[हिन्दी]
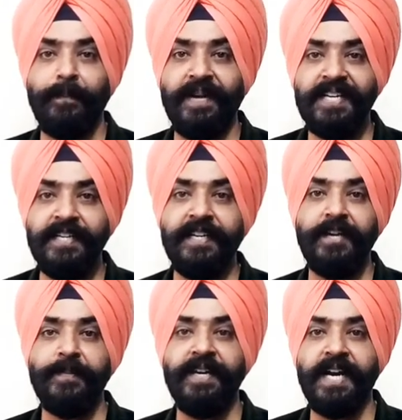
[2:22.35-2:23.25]
पर्सनल
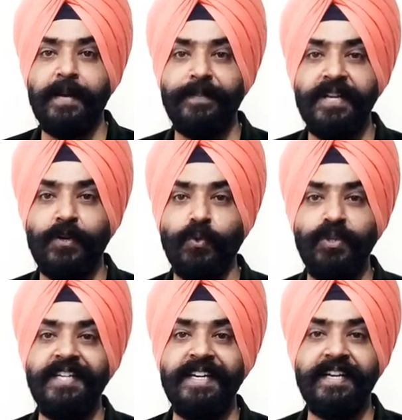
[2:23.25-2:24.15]
लाइफ में अपने
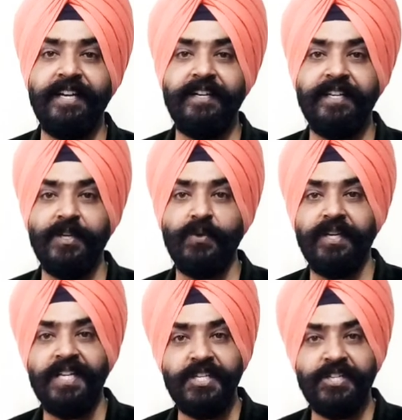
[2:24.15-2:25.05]
खुद के क्रिएटेड की
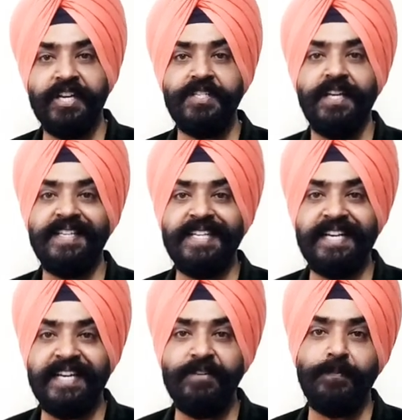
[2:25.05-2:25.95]
हुई स्ट्रेस से
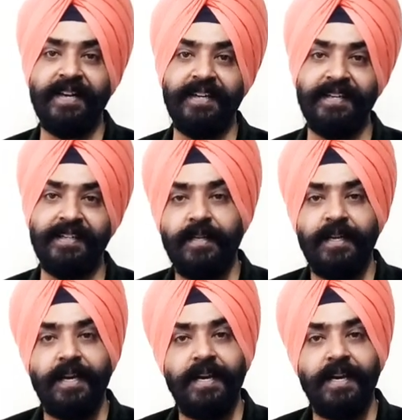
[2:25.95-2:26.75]
रिलीफ पाने के लिए